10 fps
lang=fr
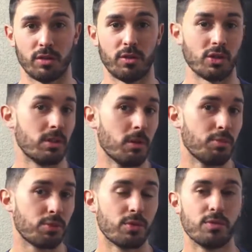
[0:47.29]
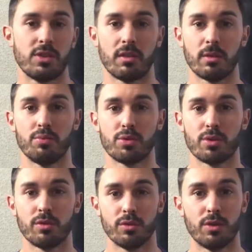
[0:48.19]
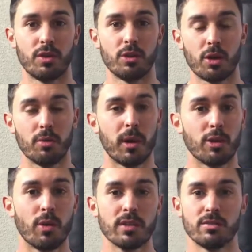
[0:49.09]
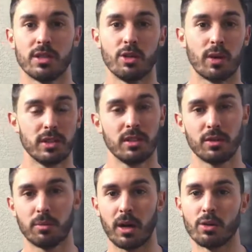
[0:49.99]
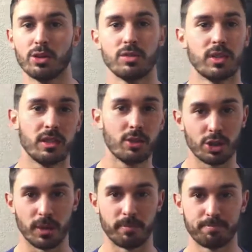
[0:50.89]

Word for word: Forcément, puisque vous servez plus que de votre bras droit si vous êtes droitier, votre bras gauche si vous êtes gaucher.